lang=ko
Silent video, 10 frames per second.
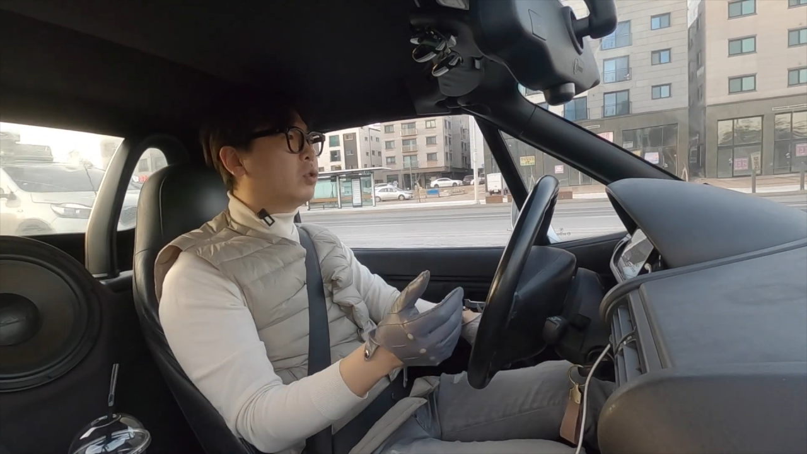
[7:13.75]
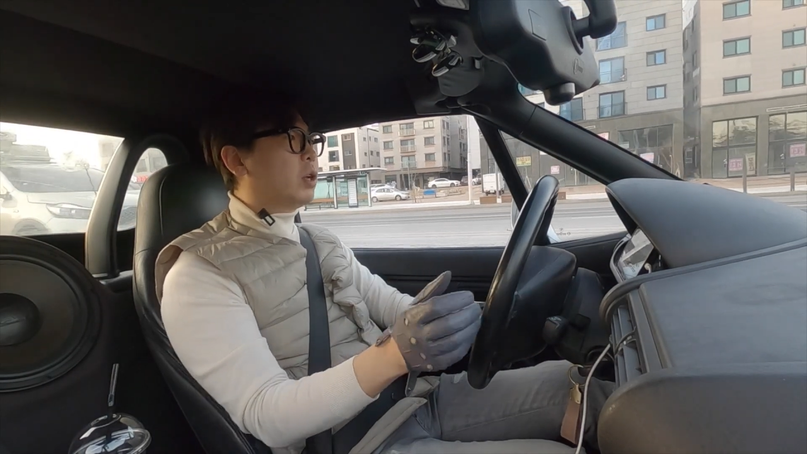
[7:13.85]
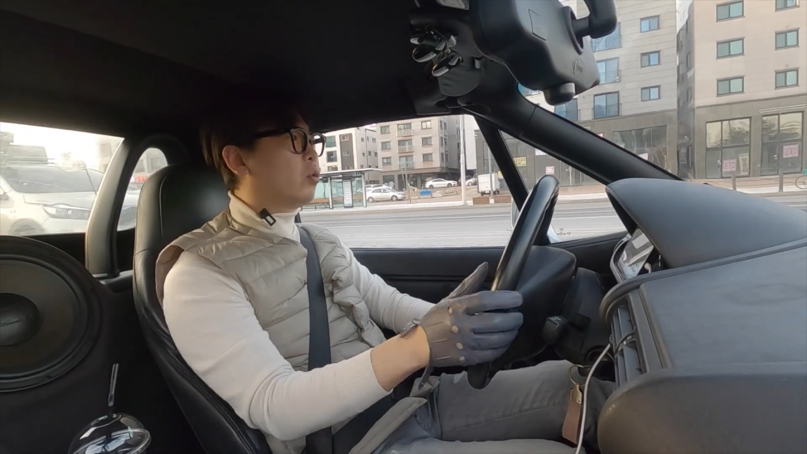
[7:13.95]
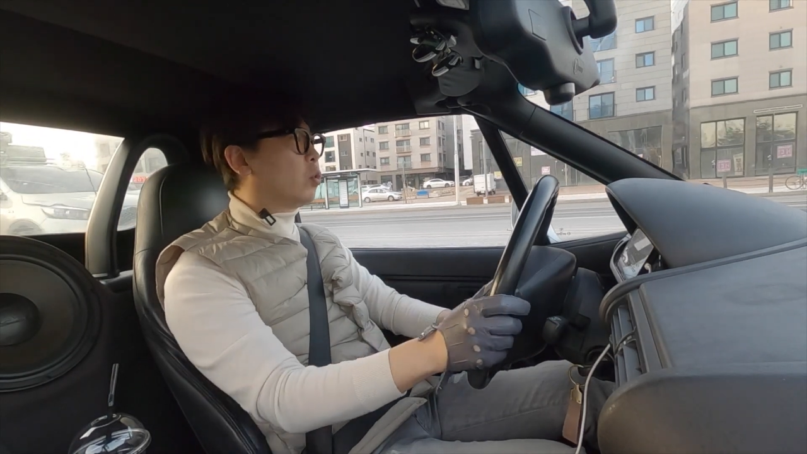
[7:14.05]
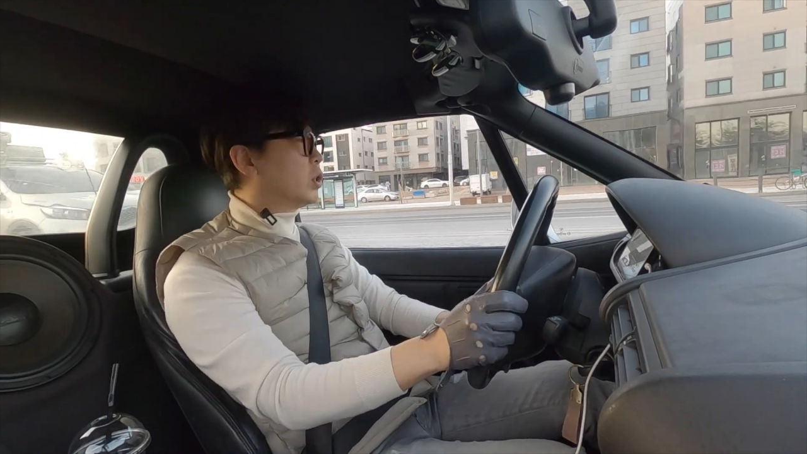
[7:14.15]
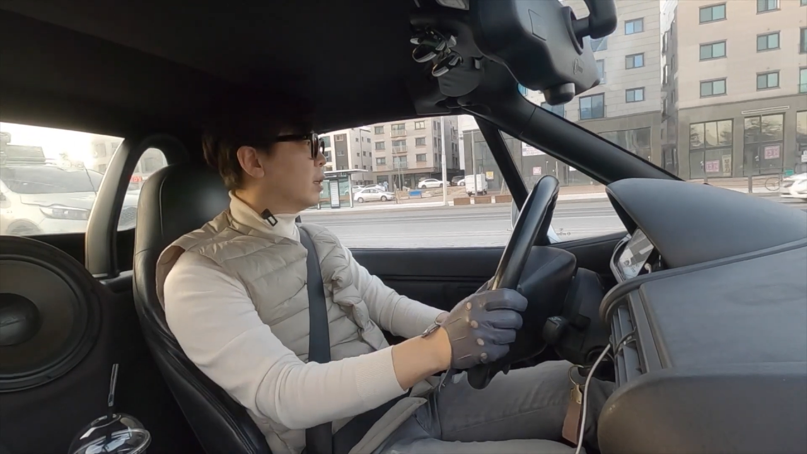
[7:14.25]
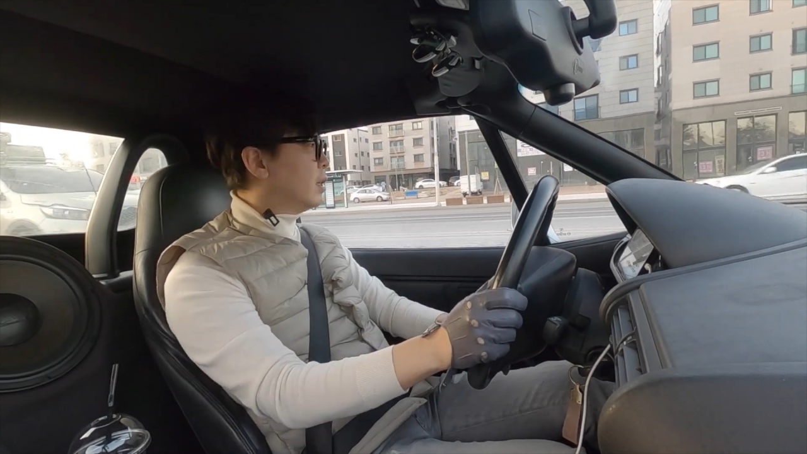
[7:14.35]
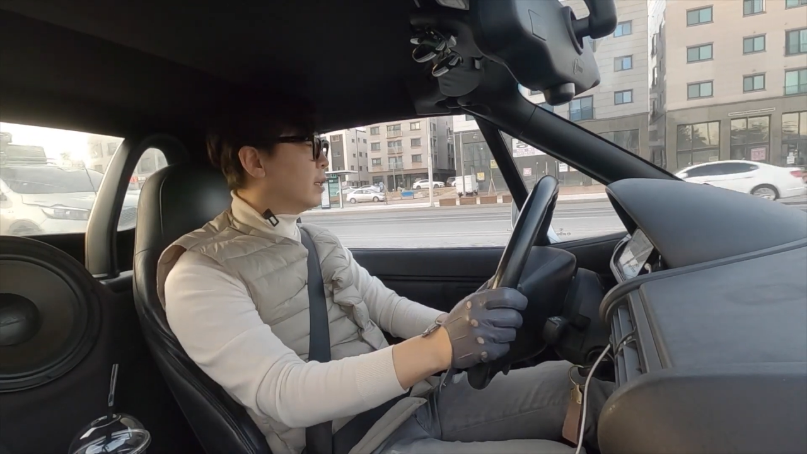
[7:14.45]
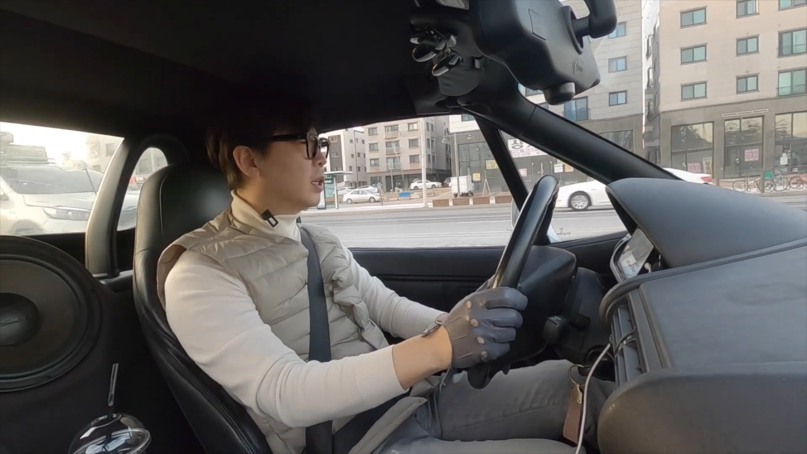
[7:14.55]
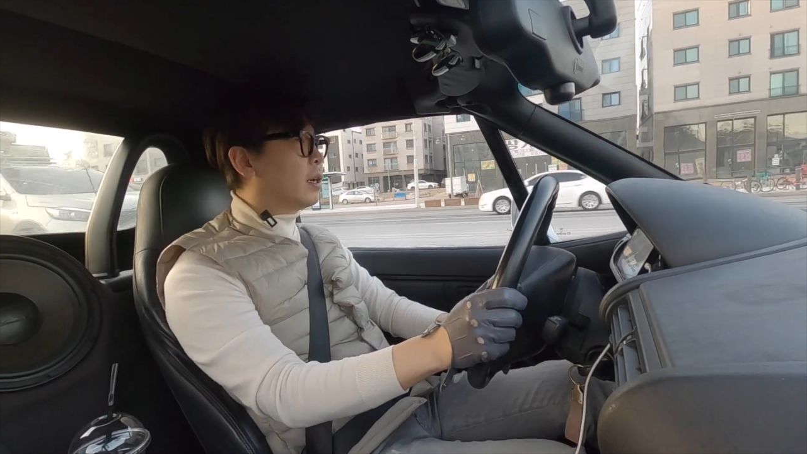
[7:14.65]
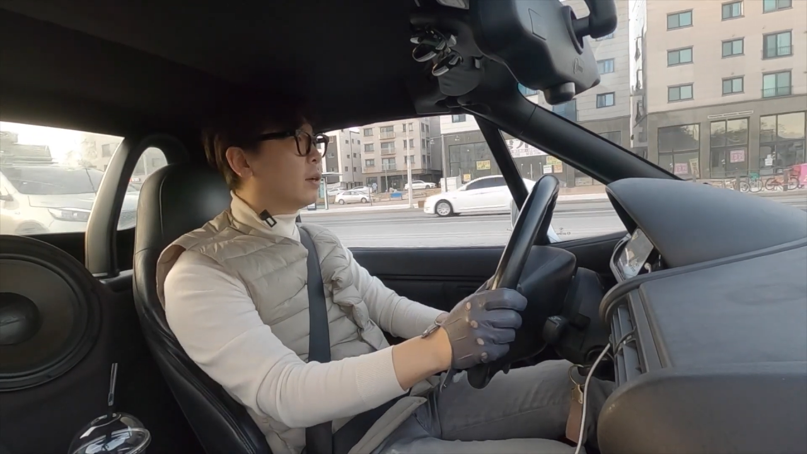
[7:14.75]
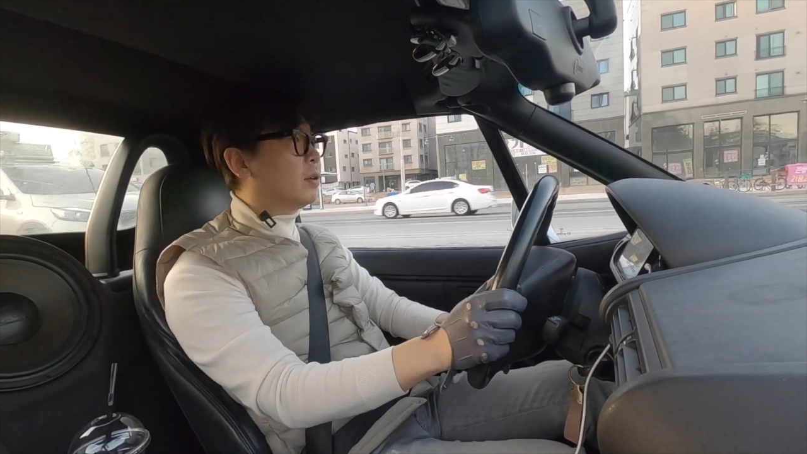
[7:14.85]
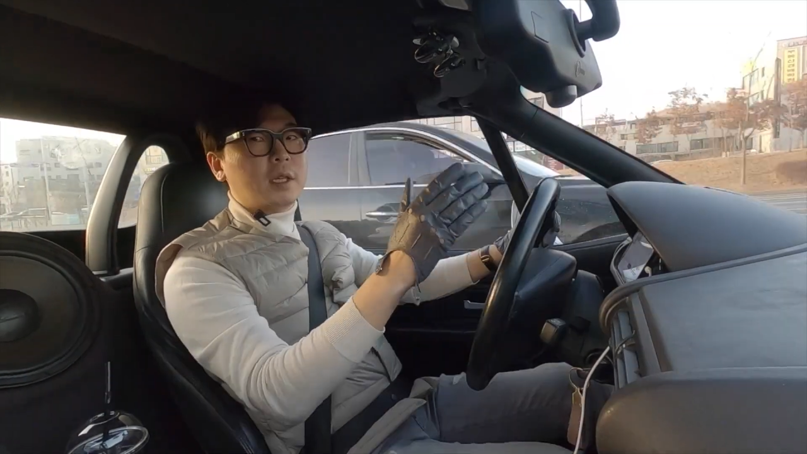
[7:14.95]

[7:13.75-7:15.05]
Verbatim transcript: 새로 교체를 했잖아요